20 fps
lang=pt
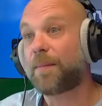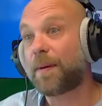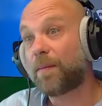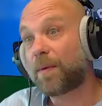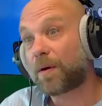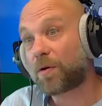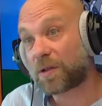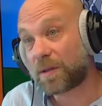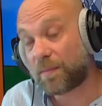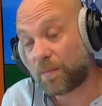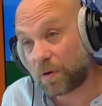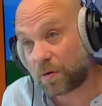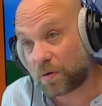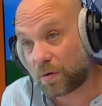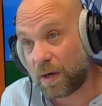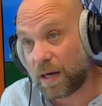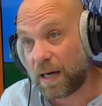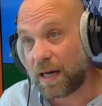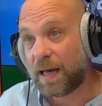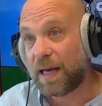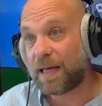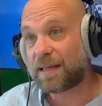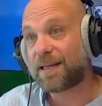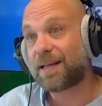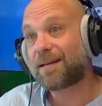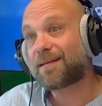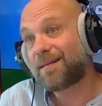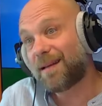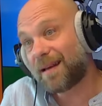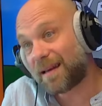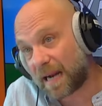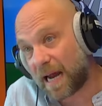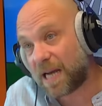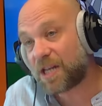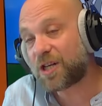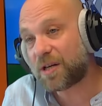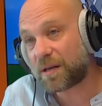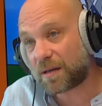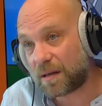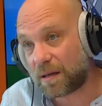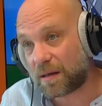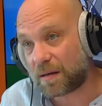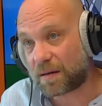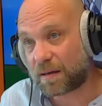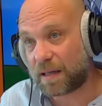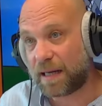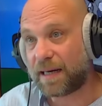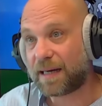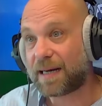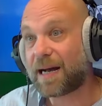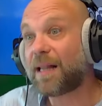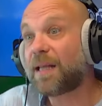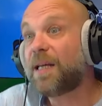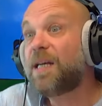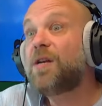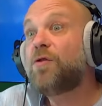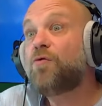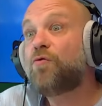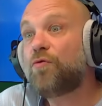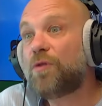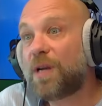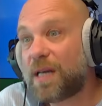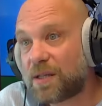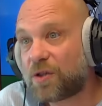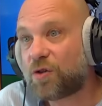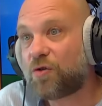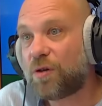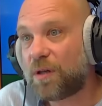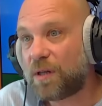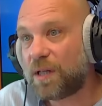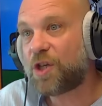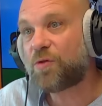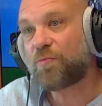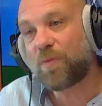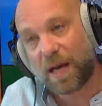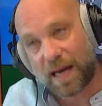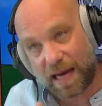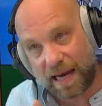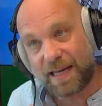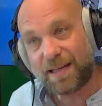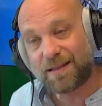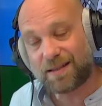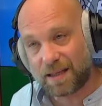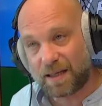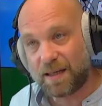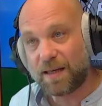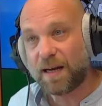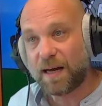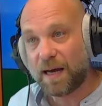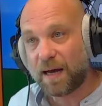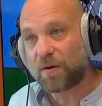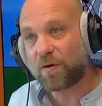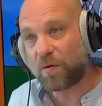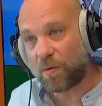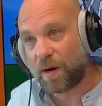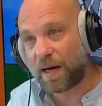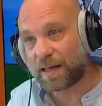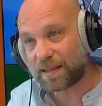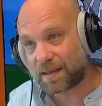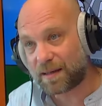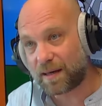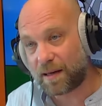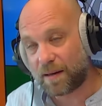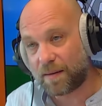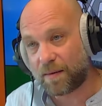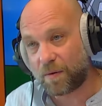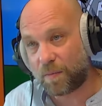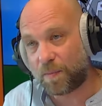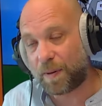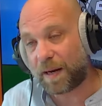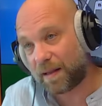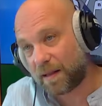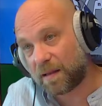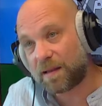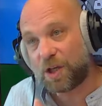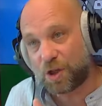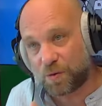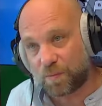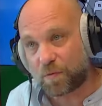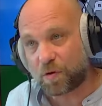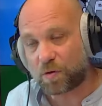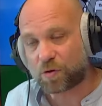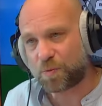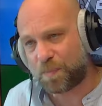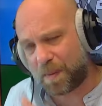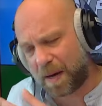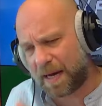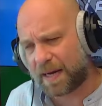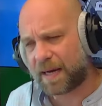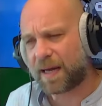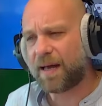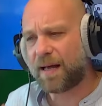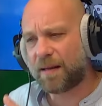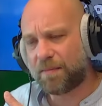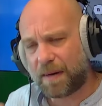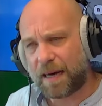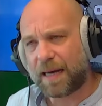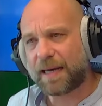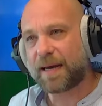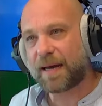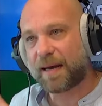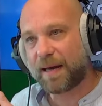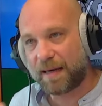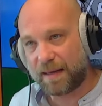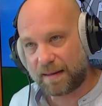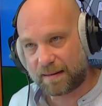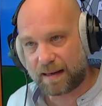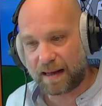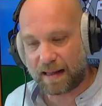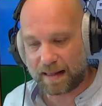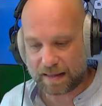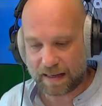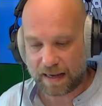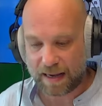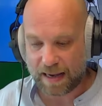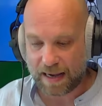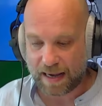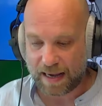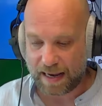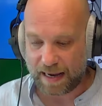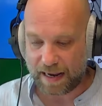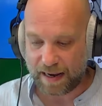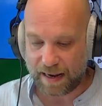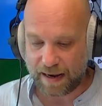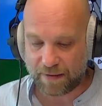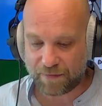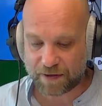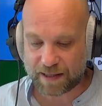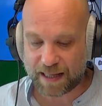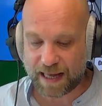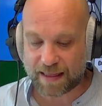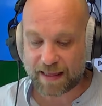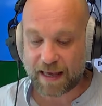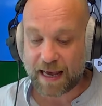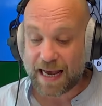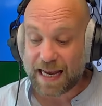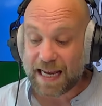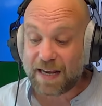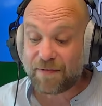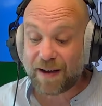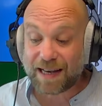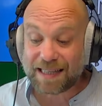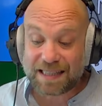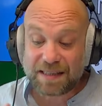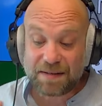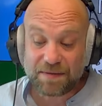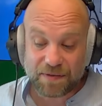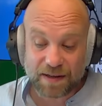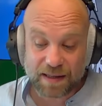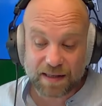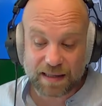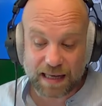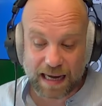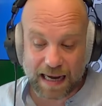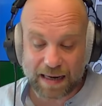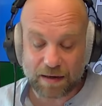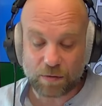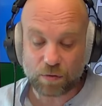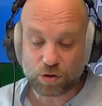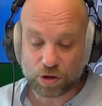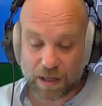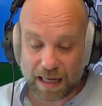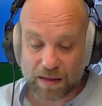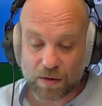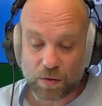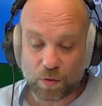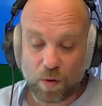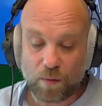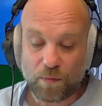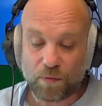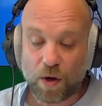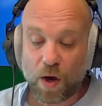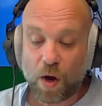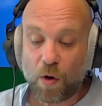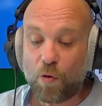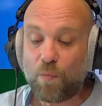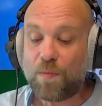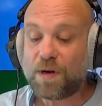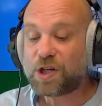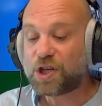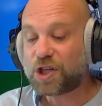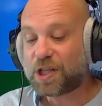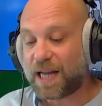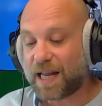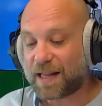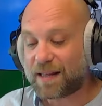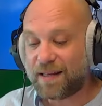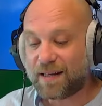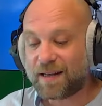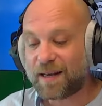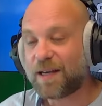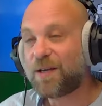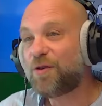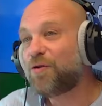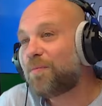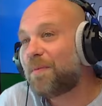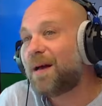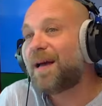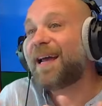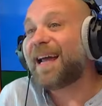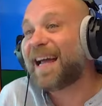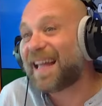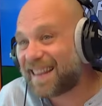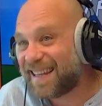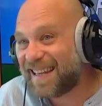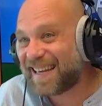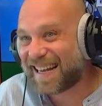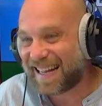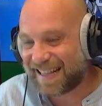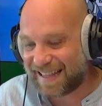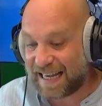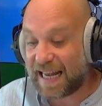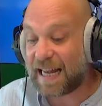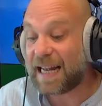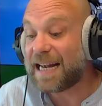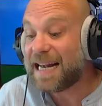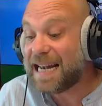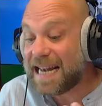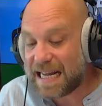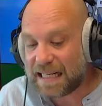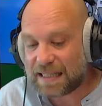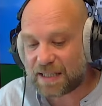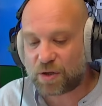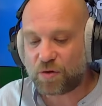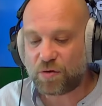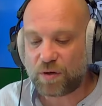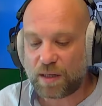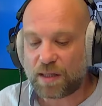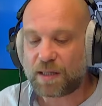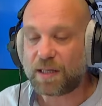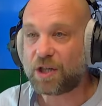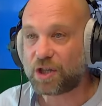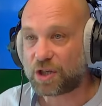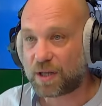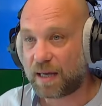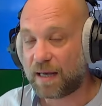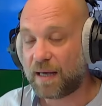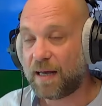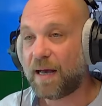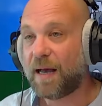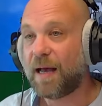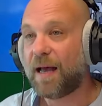Também uma coisa muito assente na igreja eh, clerical e no nacionalismo, aí sim, com essa, o paralelismo com Espanha, Alemanha, Itália, uhum. é, é, verdade. E vai-se inventar no Estado Novo uma estética e uma ética até nacionalista.